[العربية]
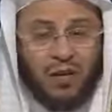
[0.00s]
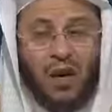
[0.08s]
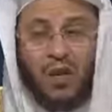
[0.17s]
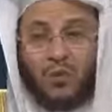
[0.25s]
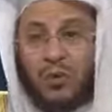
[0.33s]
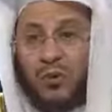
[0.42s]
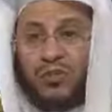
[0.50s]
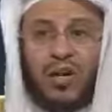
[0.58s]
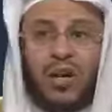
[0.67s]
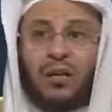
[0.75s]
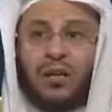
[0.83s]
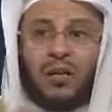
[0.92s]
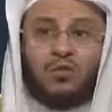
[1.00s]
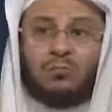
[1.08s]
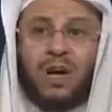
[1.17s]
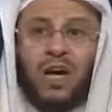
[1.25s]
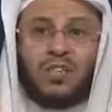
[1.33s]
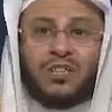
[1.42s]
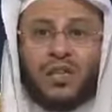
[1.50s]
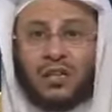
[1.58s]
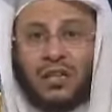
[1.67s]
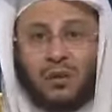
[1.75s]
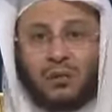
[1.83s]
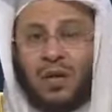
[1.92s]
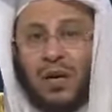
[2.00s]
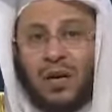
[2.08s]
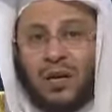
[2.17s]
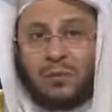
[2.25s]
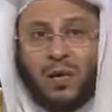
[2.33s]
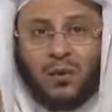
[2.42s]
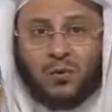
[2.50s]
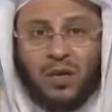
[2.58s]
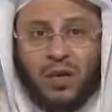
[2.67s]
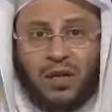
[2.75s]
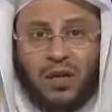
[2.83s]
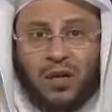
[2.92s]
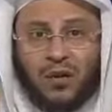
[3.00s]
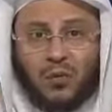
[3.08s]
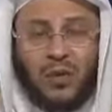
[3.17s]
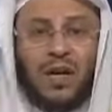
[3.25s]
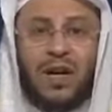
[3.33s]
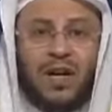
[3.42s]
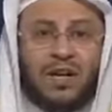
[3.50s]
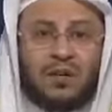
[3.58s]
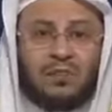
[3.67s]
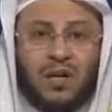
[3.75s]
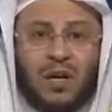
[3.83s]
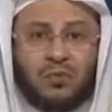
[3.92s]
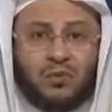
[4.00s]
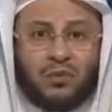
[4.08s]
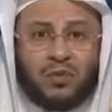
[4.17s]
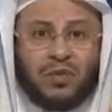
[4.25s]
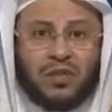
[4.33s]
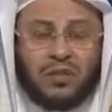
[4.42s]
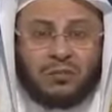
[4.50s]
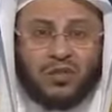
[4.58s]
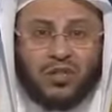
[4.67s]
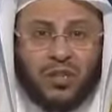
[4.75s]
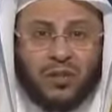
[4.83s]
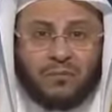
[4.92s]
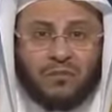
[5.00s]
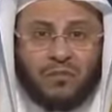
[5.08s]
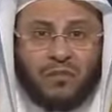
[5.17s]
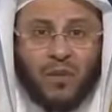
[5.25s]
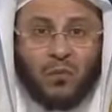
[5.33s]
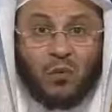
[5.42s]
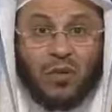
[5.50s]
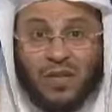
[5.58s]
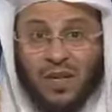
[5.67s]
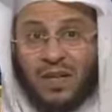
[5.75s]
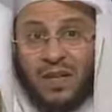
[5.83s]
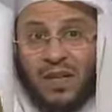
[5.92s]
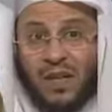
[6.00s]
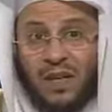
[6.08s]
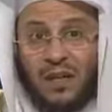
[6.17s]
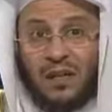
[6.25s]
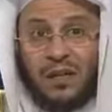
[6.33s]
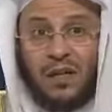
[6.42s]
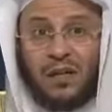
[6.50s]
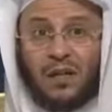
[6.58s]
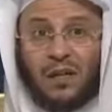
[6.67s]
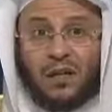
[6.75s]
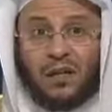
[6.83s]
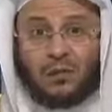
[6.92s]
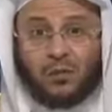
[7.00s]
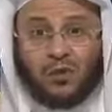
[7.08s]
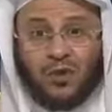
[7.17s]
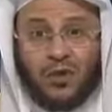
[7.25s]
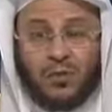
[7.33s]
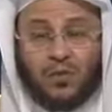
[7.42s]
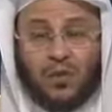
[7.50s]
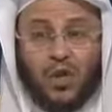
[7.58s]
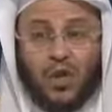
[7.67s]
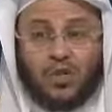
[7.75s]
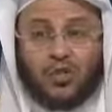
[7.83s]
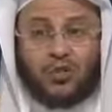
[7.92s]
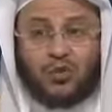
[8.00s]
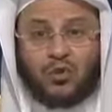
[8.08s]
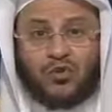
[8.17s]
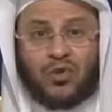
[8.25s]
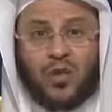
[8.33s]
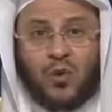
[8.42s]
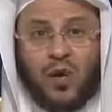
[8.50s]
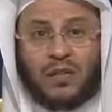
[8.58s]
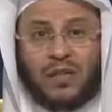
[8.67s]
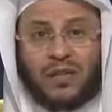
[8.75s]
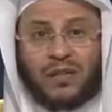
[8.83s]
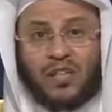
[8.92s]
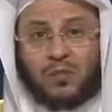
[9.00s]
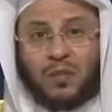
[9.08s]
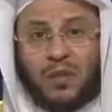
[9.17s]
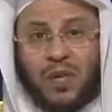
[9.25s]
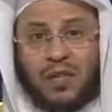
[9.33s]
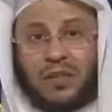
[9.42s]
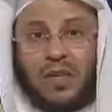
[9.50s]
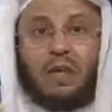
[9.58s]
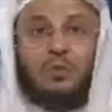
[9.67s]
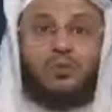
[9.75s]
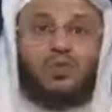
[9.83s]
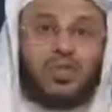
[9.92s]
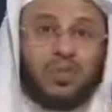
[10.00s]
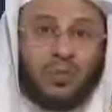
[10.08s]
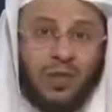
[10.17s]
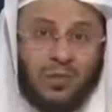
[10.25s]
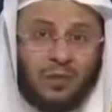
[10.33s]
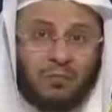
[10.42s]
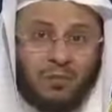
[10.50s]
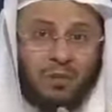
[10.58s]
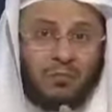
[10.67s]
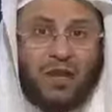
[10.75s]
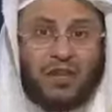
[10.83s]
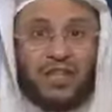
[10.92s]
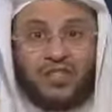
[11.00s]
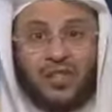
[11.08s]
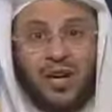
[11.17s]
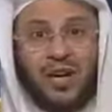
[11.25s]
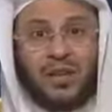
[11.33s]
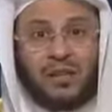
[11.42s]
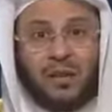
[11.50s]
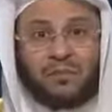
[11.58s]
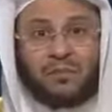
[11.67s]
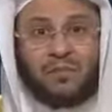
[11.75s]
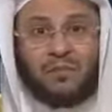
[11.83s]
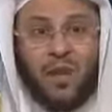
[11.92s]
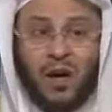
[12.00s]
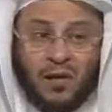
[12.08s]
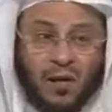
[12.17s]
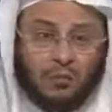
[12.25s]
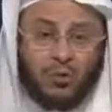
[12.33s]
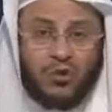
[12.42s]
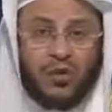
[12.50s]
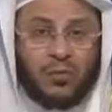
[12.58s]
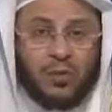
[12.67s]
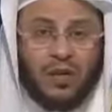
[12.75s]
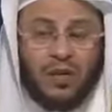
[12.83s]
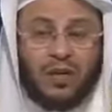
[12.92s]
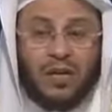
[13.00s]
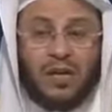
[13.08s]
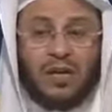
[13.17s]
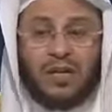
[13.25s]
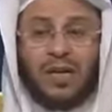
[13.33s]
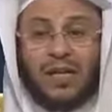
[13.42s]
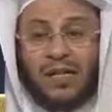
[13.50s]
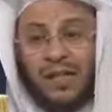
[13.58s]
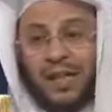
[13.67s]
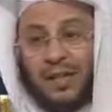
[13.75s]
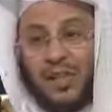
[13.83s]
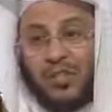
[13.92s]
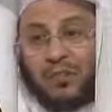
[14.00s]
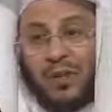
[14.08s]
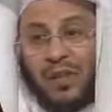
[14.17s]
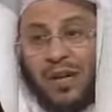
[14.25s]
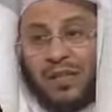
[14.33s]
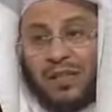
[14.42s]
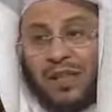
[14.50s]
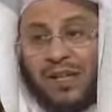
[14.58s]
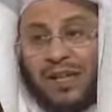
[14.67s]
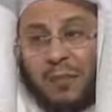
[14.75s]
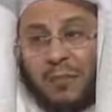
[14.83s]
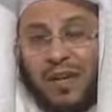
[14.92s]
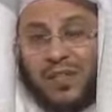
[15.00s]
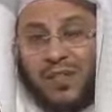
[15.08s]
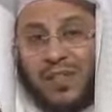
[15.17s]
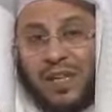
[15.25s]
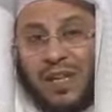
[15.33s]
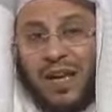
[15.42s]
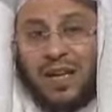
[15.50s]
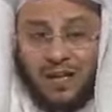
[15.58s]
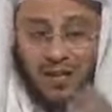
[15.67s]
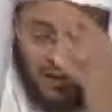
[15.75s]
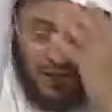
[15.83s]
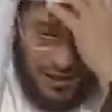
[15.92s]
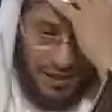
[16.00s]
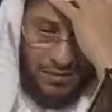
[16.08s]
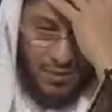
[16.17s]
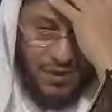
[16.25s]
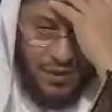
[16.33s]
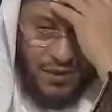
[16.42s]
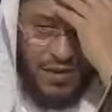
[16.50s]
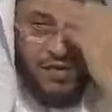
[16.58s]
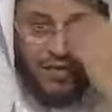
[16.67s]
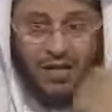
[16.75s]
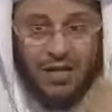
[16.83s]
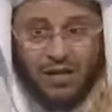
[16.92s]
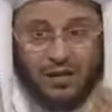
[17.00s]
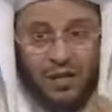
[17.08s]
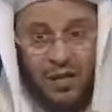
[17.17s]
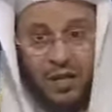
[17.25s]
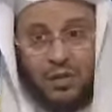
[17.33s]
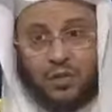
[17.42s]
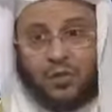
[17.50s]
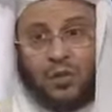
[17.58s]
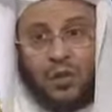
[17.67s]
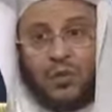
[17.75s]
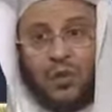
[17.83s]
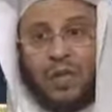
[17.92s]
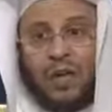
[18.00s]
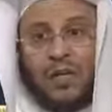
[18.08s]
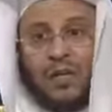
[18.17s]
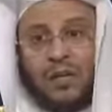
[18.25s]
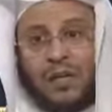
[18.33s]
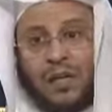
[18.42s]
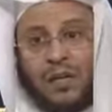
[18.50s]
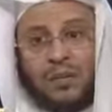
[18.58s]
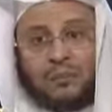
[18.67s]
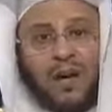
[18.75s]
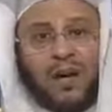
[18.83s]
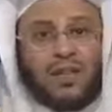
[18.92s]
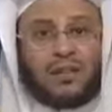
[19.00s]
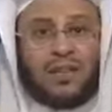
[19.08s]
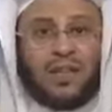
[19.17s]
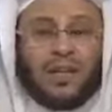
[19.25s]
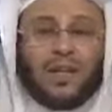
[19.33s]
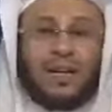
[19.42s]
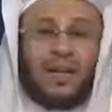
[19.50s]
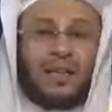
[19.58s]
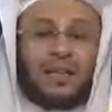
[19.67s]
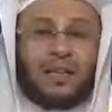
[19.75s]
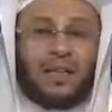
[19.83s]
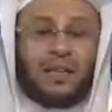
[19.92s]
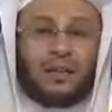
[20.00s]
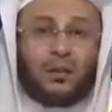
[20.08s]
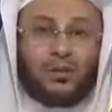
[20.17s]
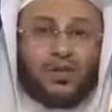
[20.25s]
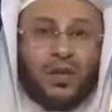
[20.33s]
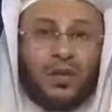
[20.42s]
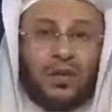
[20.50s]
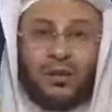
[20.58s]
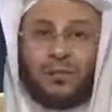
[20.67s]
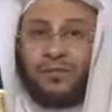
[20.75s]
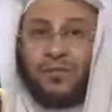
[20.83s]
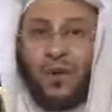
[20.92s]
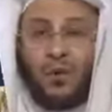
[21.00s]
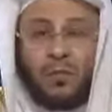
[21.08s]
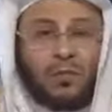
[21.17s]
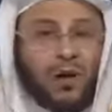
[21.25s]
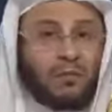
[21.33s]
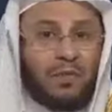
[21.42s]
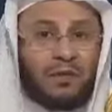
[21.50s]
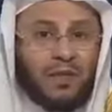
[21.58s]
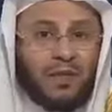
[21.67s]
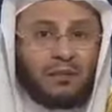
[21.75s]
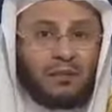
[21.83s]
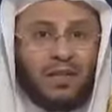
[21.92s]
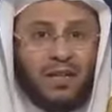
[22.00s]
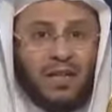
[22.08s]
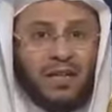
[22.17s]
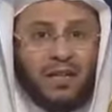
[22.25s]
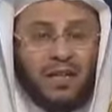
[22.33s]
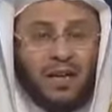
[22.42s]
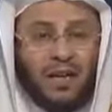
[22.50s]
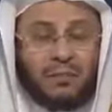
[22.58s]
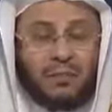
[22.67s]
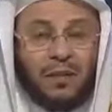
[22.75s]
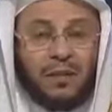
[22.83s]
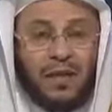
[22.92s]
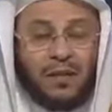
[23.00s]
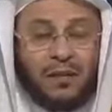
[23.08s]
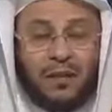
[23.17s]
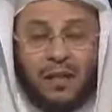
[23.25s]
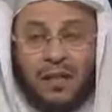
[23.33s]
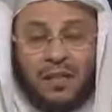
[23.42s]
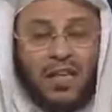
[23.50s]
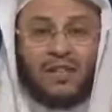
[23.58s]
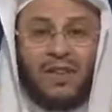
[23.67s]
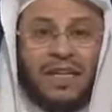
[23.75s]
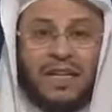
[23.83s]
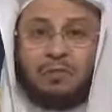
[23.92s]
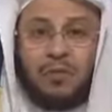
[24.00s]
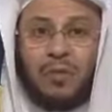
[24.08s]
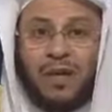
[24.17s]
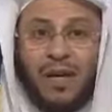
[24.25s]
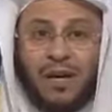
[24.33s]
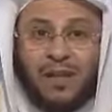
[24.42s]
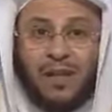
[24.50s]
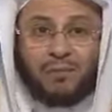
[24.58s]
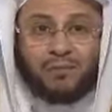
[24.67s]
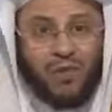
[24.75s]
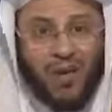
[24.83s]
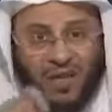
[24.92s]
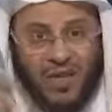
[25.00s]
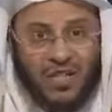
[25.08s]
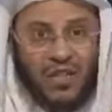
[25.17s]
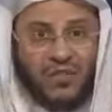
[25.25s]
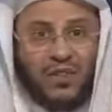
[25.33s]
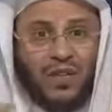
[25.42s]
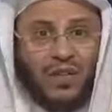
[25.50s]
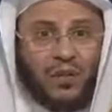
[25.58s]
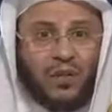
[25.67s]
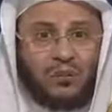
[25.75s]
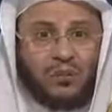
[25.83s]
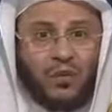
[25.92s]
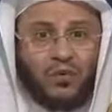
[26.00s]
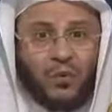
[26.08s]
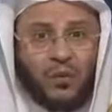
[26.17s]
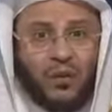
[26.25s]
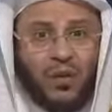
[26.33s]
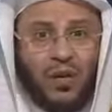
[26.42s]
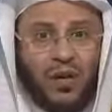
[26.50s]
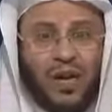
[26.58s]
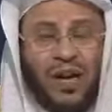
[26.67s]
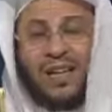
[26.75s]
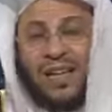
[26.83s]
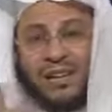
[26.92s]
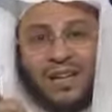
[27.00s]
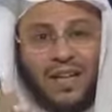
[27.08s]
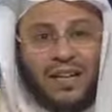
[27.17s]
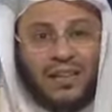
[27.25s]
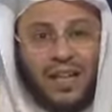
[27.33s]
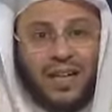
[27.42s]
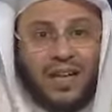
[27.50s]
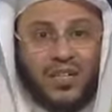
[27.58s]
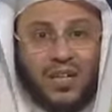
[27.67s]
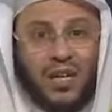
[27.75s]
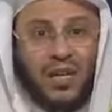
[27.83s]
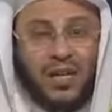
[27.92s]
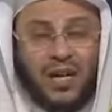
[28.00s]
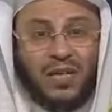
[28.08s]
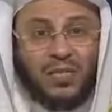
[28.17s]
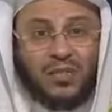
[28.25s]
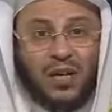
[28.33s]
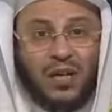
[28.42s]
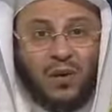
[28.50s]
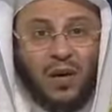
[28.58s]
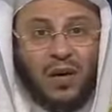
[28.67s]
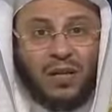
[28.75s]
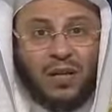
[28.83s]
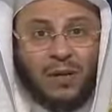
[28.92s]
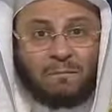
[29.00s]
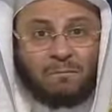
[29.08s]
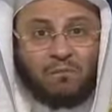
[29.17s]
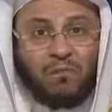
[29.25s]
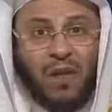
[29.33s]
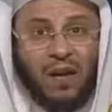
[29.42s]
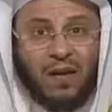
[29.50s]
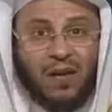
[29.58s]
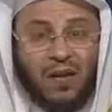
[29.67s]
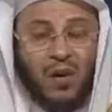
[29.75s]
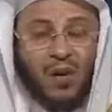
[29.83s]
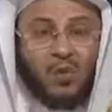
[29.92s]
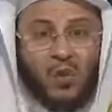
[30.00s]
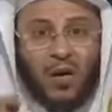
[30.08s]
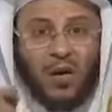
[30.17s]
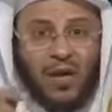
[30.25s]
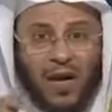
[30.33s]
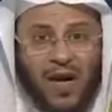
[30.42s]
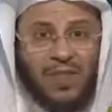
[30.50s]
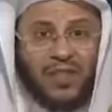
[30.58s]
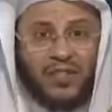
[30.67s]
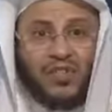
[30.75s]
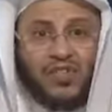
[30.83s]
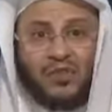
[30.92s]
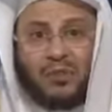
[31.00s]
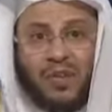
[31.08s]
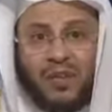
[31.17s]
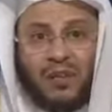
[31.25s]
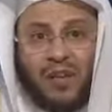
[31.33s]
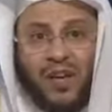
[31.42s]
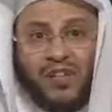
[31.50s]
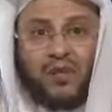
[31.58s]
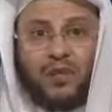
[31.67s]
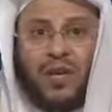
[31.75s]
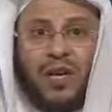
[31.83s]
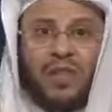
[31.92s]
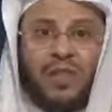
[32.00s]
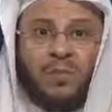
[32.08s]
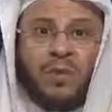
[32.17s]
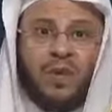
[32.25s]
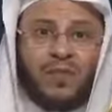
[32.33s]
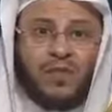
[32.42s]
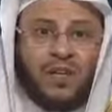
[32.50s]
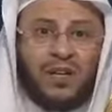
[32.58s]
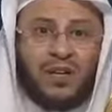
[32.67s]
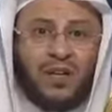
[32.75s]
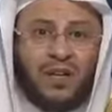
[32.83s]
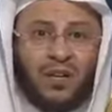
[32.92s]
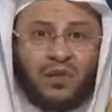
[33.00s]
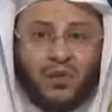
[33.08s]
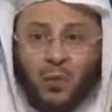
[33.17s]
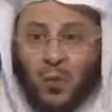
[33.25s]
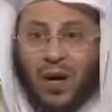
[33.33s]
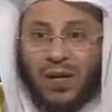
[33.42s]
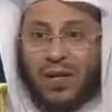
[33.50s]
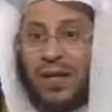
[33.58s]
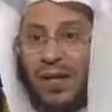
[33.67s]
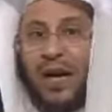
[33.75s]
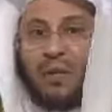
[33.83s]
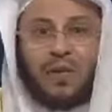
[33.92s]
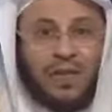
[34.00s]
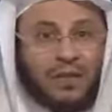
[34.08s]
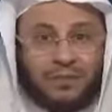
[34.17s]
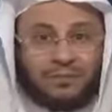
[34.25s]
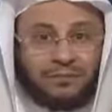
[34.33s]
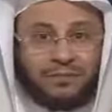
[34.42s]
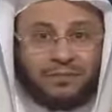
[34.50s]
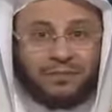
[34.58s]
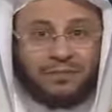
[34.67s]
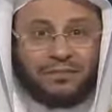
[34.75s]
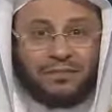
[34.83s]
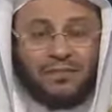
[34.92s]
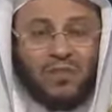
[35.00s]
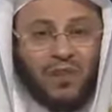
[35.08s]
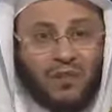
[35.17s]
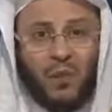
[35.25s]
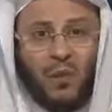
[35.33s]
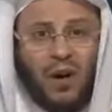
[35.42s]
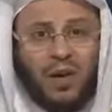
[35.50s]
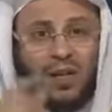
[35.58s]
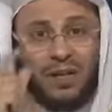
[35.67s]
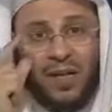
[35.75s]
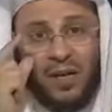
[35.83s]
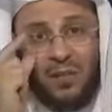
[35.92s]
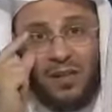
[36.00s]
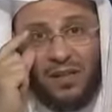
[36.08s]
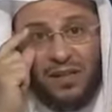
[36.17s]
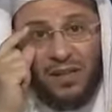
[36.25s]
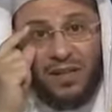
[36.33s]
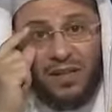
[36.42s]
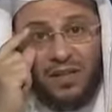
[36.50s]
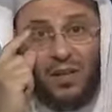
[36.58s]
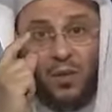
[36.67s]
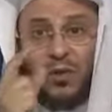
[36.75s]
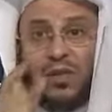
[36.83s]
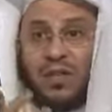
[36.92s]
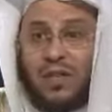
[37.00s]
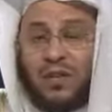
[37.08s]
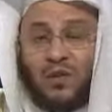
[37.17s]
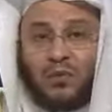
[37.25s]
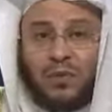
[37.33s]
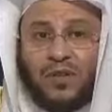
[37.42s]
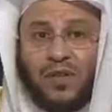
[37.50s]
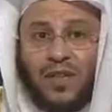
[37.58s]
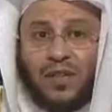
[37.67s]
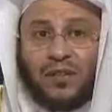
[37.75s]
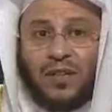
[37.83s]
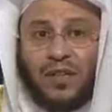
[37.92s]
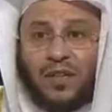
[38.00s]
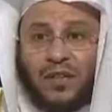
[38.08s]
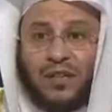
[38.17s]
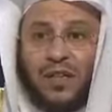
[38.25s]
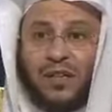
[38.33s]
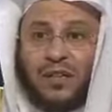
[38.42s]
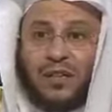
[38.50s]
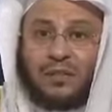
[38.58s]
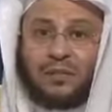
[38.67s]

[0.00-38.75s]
قالوا لو شاء الله ما أشركنا ولا آباؤنا ولا حرمنا من دونه من شيء ولذلك المسلم يجوز له أن يحتج بالقدر على المصيبة مثل ما احتج آدم على المصيبة لكن يحتج بالقدر على المعصية لا يعني بعض الناس الآن يقول لك والله انا يا اخي ما قدر الله علي اني اصلي ما ما ما, ما الذي يعني كيف علمت بهذا؟ هل كشفت اللوح المحفوظ؟ هل اطلعت على سر الله جل وعلا؟ ها؟ وهذا الجنس من الناس يكذب نفسه في الواقع العملي في الواقع العملي لو قيل له مثلا يعني